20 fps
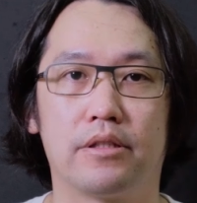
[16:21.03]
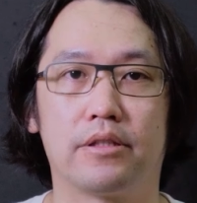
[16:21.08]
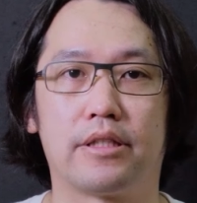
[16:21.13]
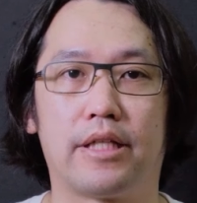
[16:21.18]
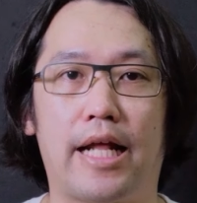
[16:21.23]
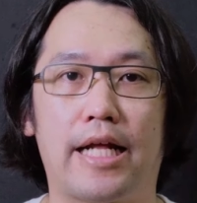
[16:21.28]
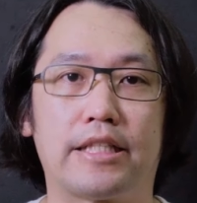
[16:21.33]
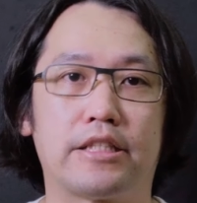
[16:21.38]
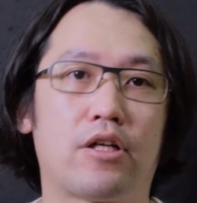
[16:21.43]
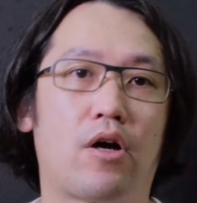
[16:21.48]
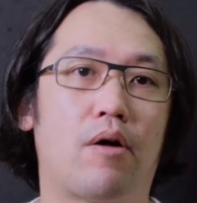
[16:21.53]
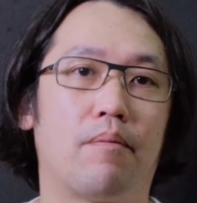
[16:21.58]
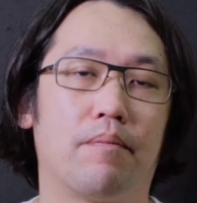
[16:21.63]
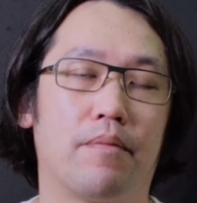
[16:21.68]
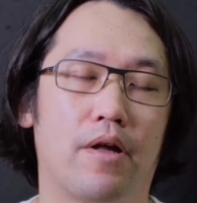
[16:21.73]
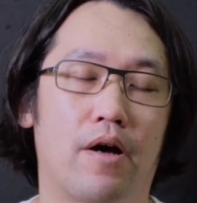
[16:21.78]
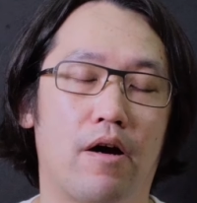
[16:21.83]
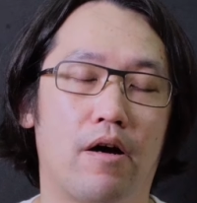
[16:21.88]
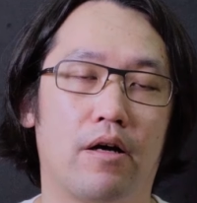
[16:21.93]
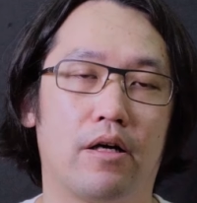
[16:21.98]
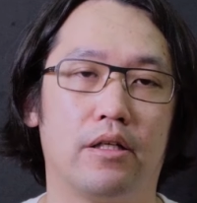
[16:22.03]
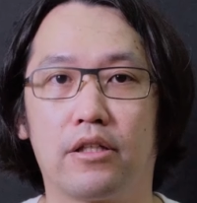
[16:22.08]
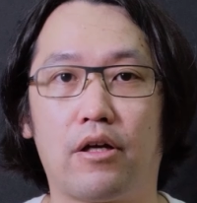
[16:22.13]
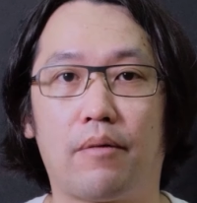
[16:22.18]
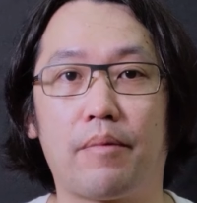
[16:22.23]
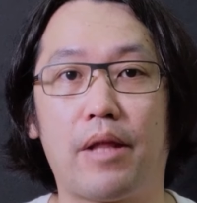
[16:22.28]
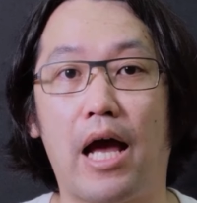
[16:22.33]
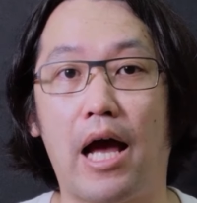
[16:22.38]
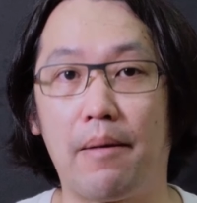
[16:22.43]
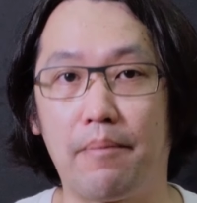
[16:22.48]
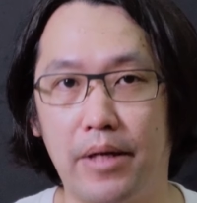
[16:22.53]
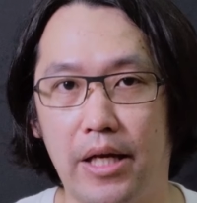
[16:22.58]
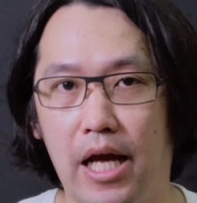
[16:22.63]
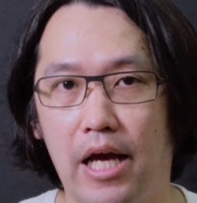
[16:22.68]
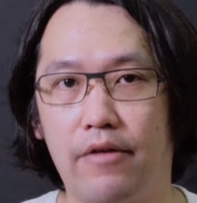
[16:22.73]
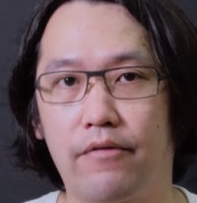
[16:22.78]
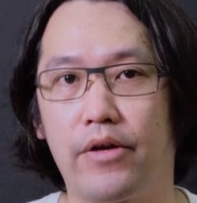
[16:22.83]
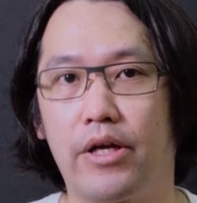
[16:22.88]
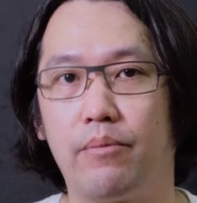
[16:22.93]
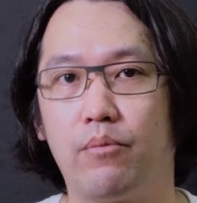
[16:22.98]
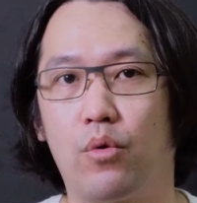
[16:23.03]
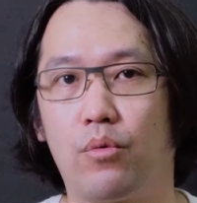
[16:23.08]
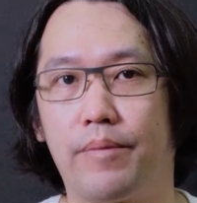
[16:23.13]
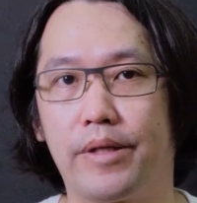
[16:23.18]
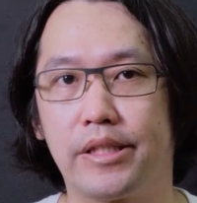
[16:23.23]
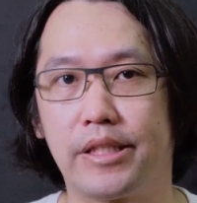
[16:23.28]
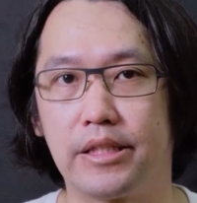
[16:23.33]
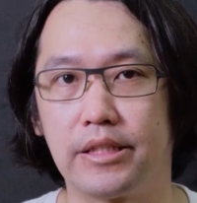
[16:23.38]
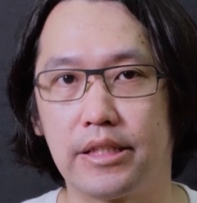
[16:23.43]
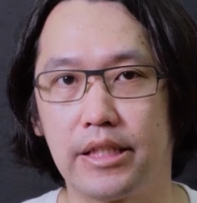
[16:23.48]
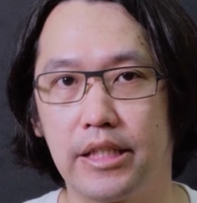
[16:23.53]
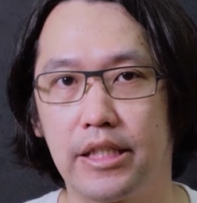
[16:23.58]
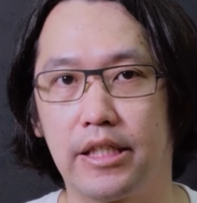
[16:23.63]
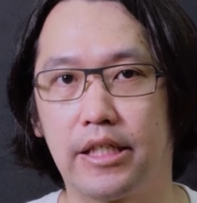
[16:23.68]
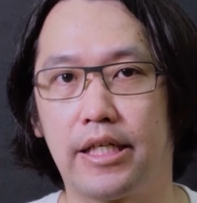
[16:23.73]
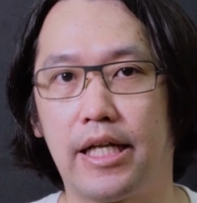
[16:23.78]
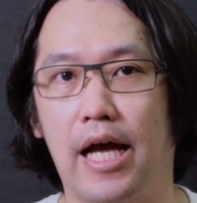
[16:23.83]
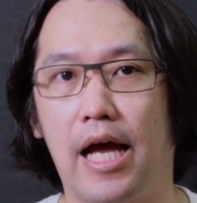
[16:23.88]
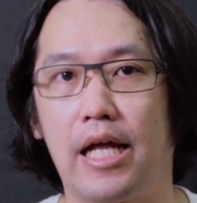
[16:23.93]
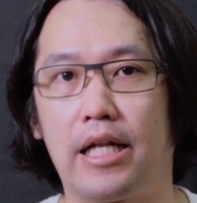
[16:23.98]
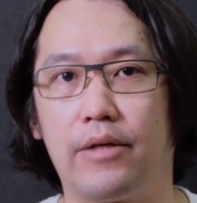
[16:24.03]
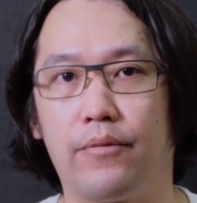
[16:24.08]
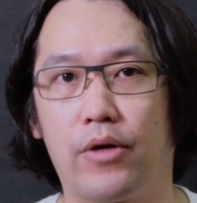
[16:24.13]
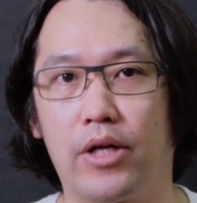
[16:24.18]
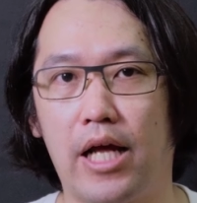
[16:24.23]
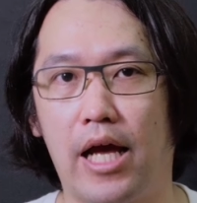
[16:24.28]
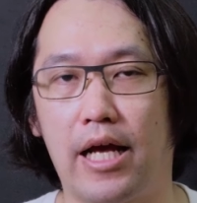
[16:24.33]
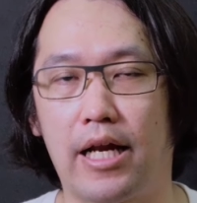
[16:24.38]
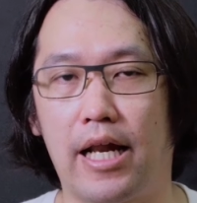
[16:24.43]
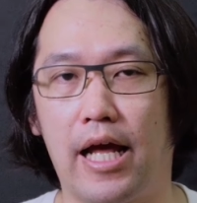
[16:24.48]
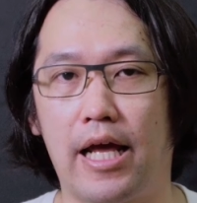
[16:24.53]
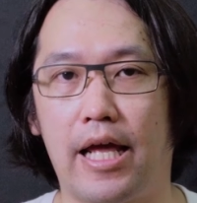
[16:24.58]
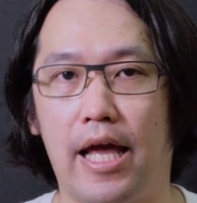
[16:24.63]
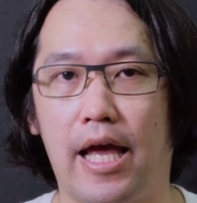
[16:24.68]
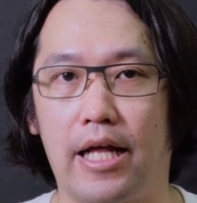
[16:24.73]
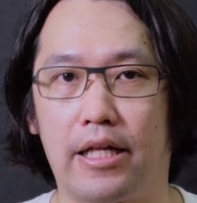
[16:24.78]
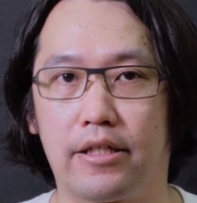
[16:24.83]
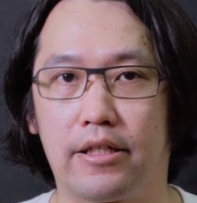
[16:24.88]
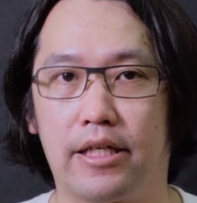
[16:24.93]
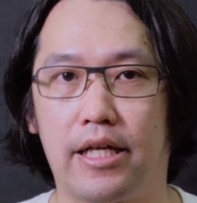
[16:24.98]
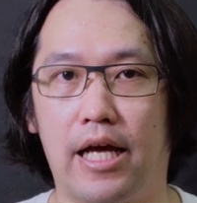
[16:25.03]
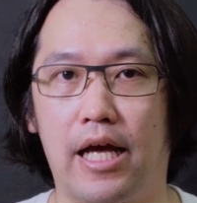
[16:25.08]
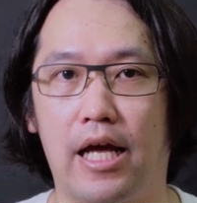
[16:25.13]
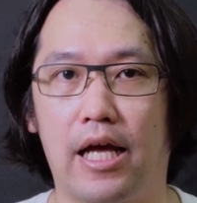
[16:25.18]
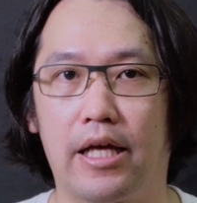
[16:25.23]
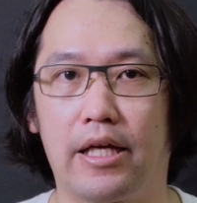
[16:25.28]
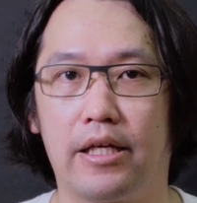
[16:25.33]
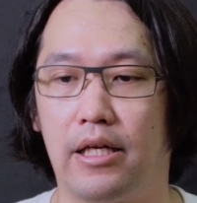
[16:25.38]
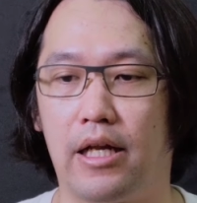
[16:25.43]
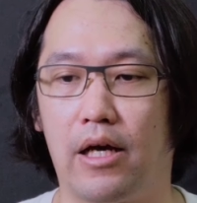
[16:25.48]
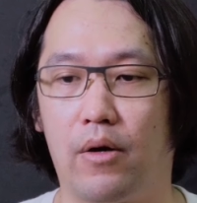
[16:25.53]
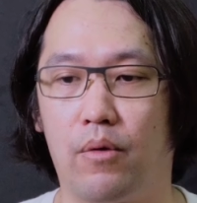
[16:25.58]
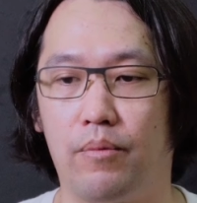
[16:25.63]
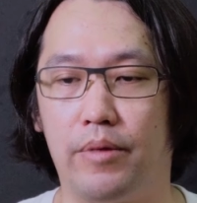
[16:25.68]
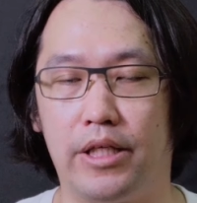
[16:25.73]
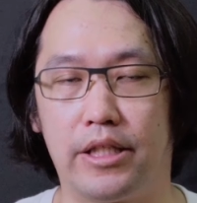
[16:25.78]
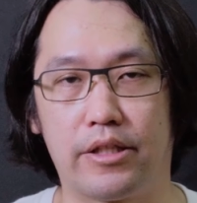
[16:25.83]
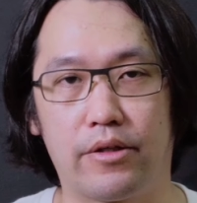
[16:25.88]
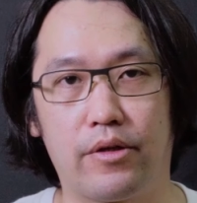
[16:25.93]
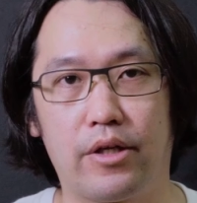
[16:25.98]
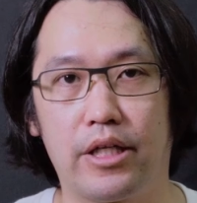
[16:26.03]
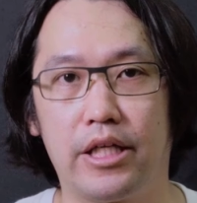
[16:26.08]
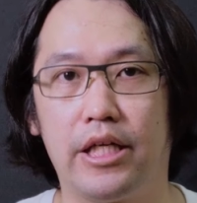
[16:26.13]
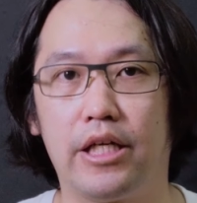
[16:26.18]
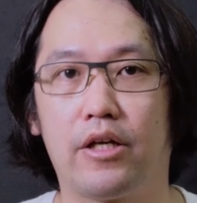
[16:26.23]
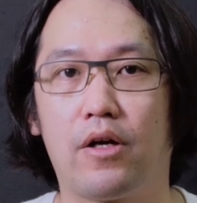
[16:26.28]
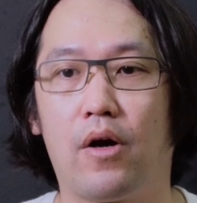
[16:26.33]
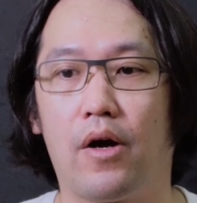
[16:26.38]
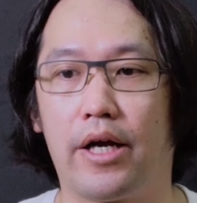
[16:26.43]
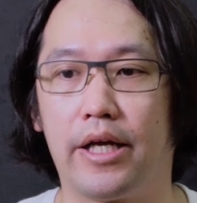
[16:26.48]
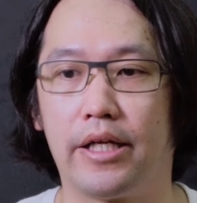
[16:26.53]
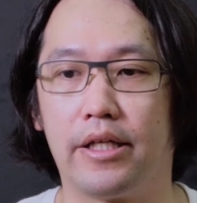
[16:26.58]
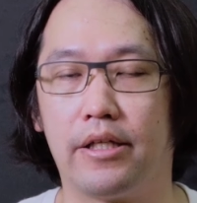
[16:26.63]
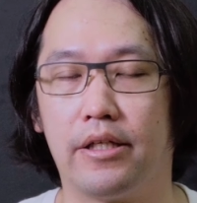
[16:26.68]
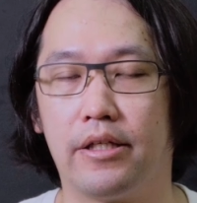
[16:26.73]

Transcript: สแลช ช็อป เนาะสอบถามมาทาง Facebook Messenger ก็ได้หรือว่าทาง ไลน์ แอดก็ได้เรามีเจ้าหน้าที่คอย